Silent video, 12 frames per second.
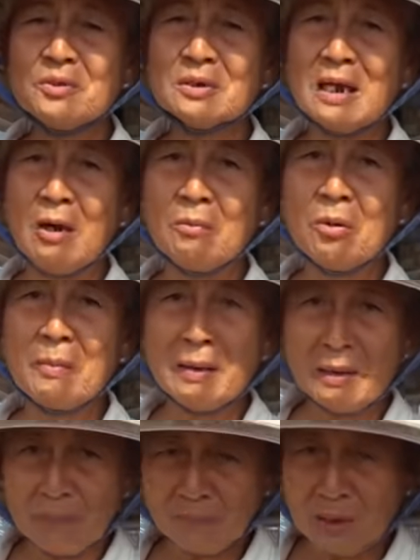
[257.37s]
lúc trước đó ổng có bán
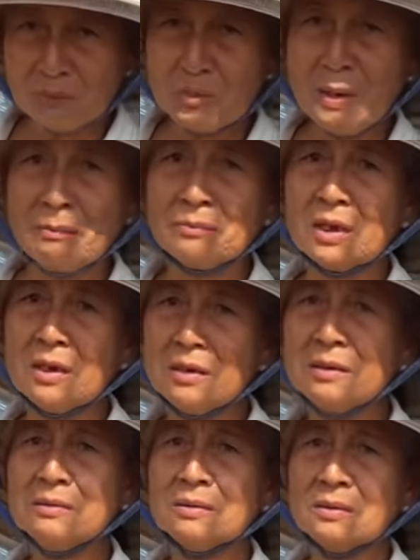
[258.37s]
cẩm học trong hầm
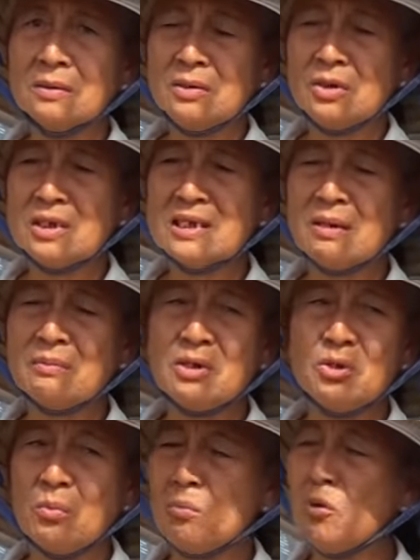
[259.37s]
tử rồi sau đó
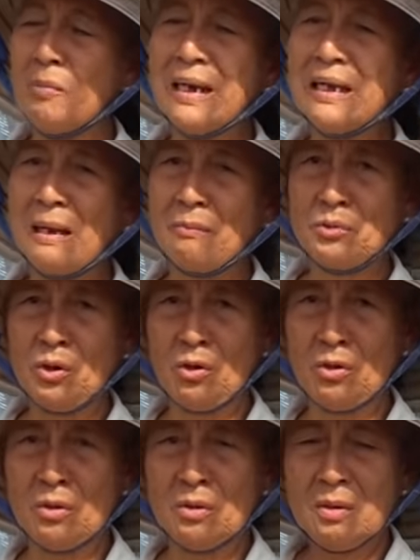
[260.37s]
dụng mười mấy năm rồi
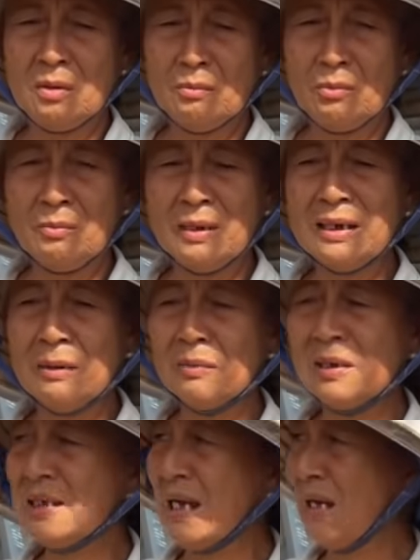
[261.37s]
mười mấy năm
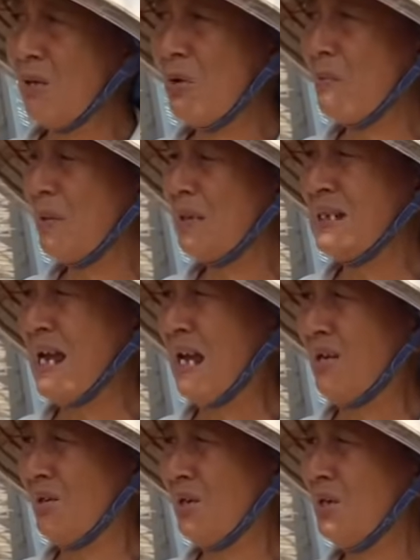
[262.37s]
mới về là có
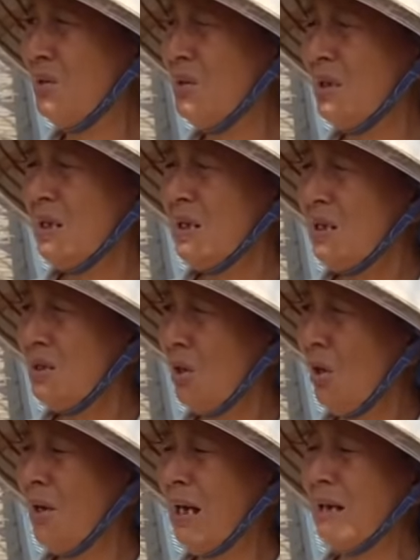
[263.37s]
già rồi đó
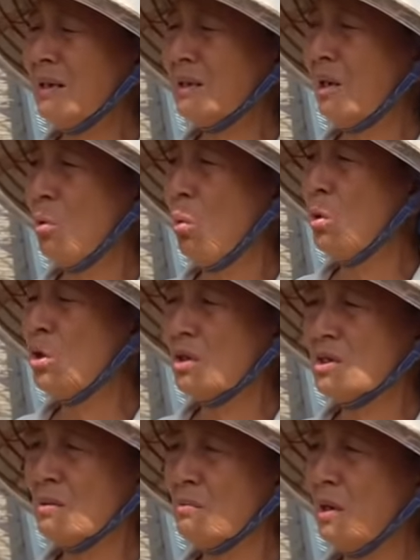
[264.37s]
nợ lẳng người ta đuổi
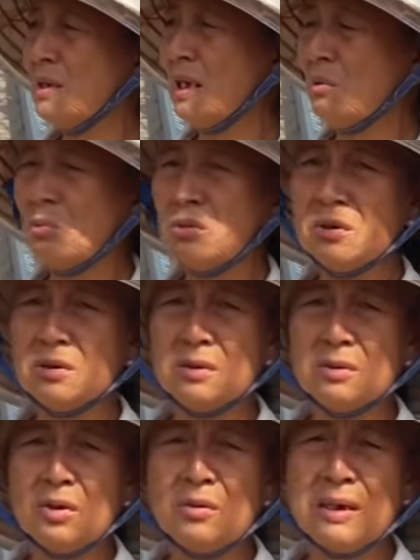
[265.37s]
rồi xong mỗi nhà cũng chưa
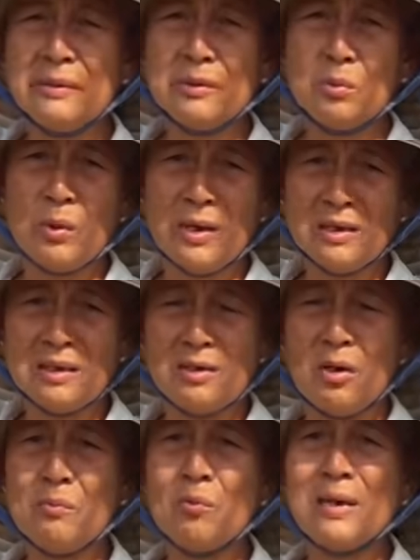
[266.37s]
có cái người quen thì
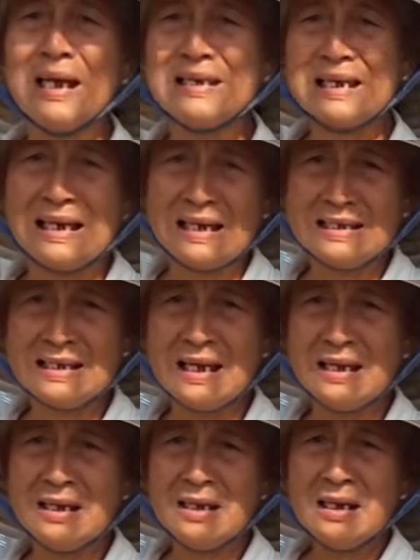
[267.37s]
lại mua lai dây lai
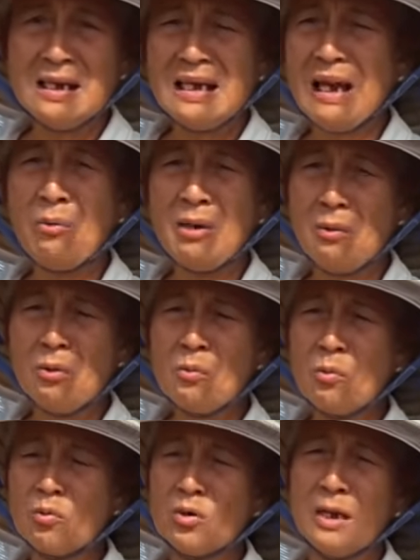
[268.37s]
dây lâu lâu có
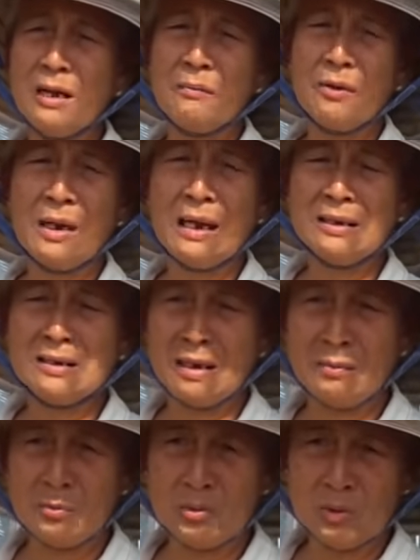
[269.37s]
một người lại mua hai người
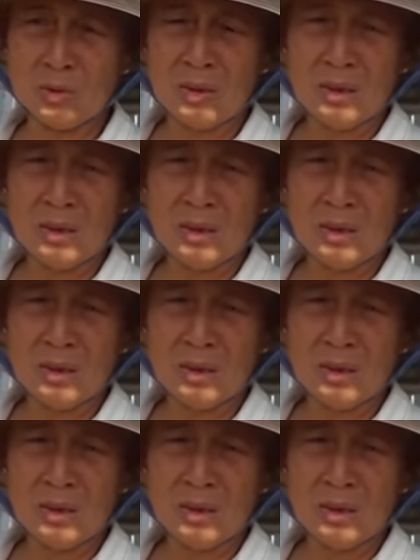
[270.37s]
lại mua